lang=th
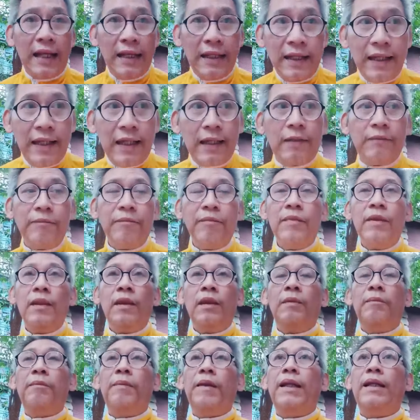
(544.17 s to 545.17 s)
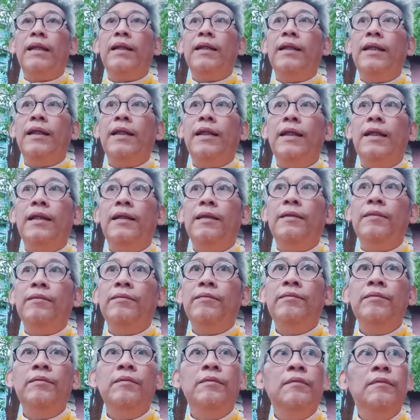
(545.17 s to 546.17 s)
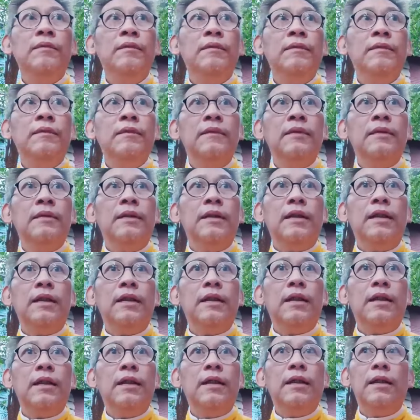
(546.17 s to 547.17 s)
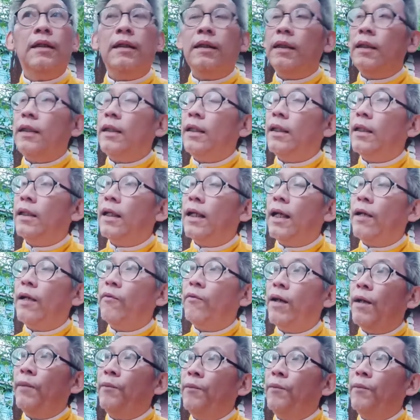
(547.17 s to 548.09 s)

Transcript: นิตเป็นหินเอ่อหินอะไรวะ